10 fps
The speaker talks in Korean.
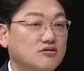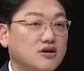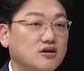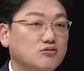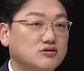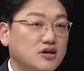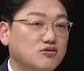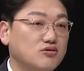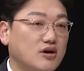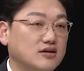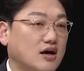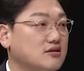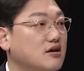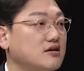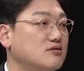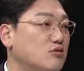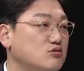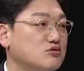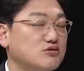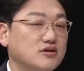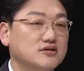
계속 어, 그래도 아 당내 이런 목소리도 음.